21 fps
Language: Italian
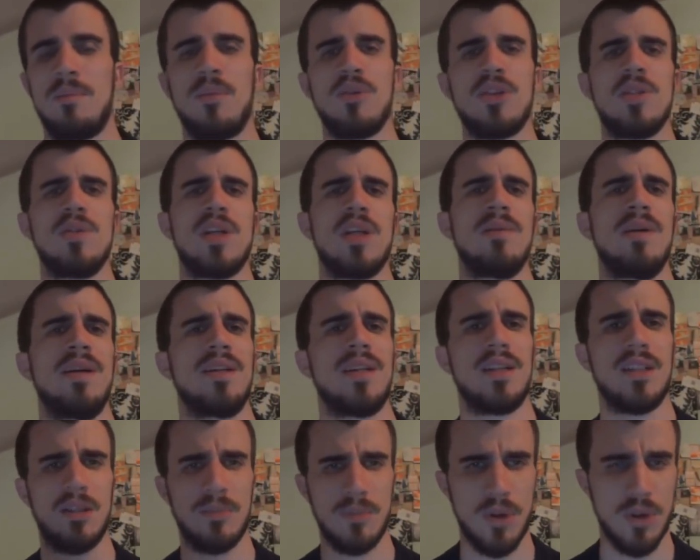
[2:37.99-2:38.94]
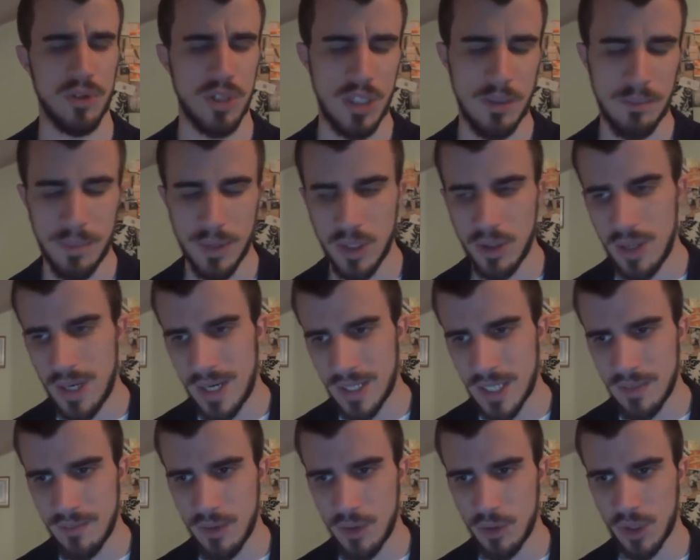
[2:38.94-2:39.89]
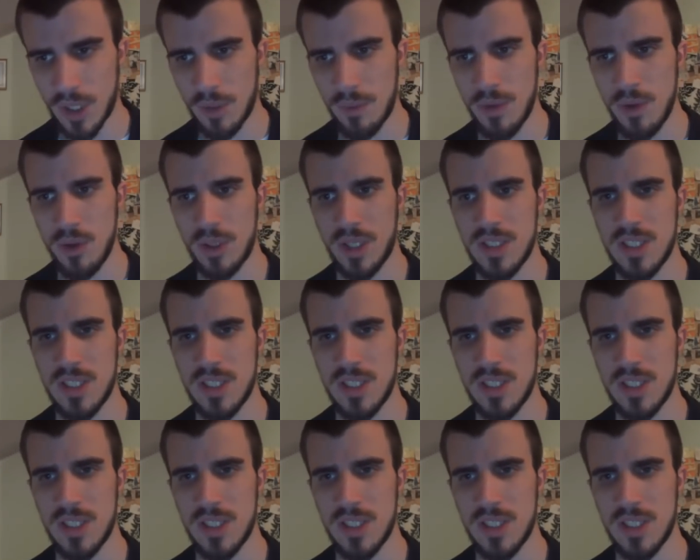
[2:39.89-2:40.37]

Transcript: possiamo chiamarlo in tanti modi, però è anche vero che quello